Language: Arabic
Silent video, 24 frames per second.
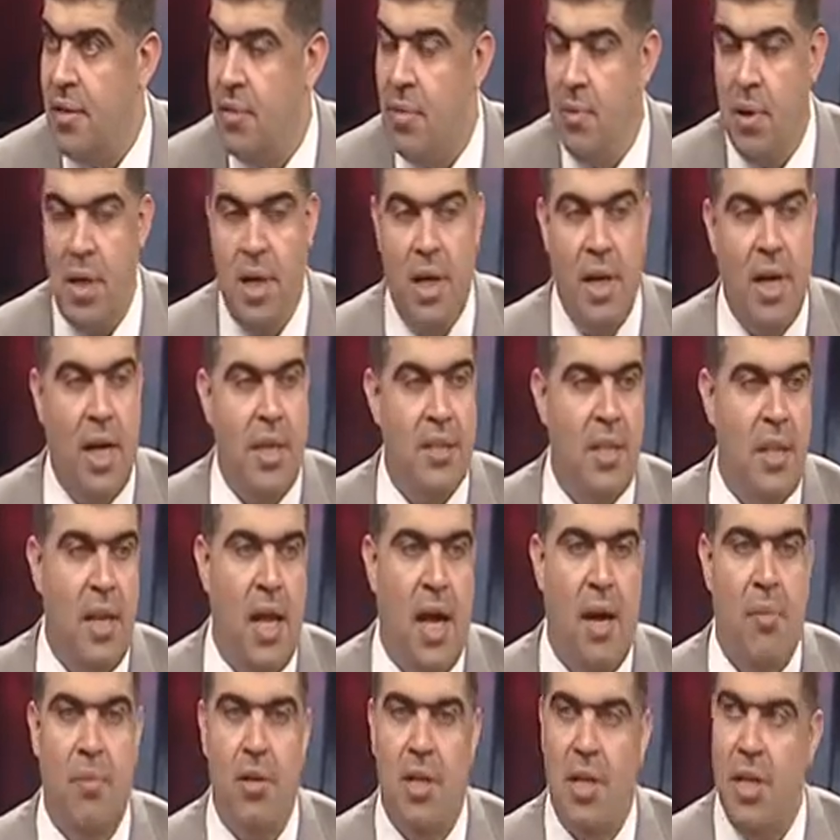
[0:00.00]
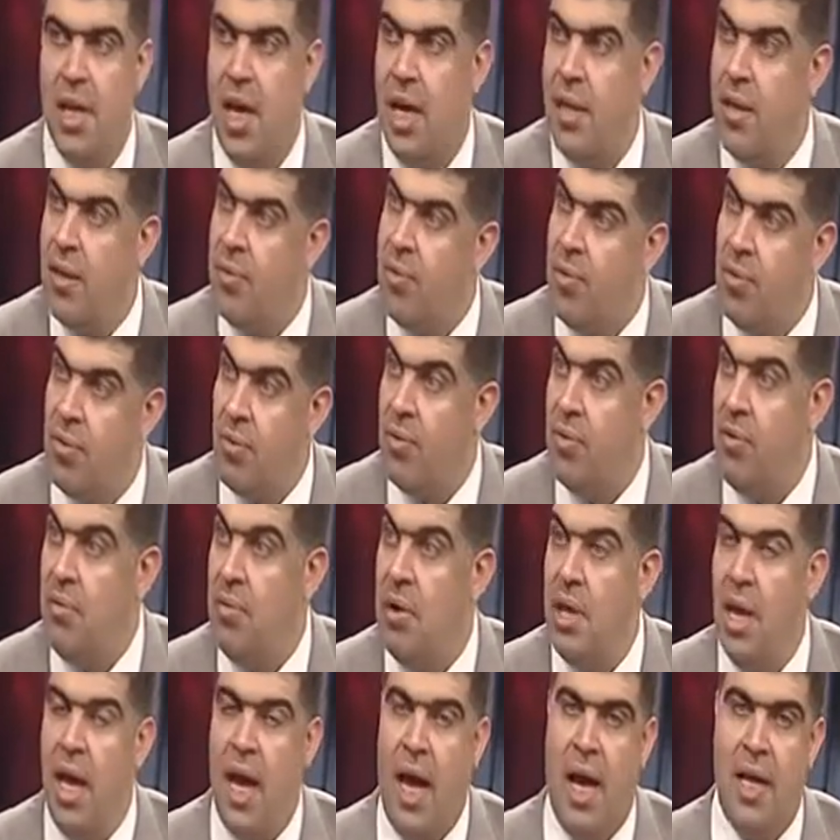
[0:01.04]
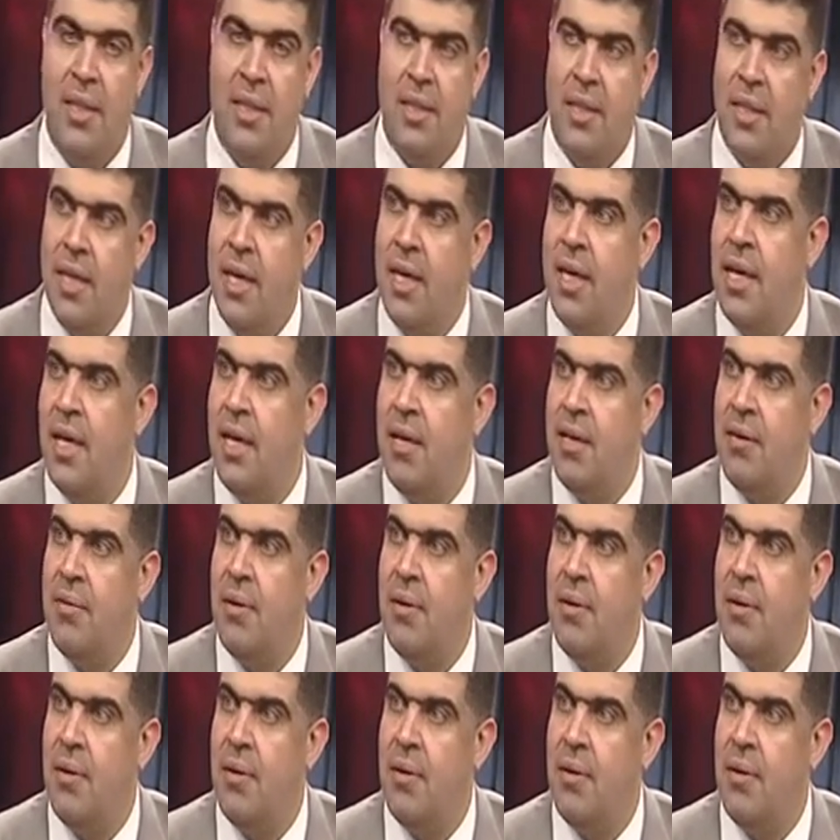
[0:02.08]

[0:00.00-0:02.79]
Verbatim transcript: واحنا اصلا هاملين هذا الموضوع ولا حتى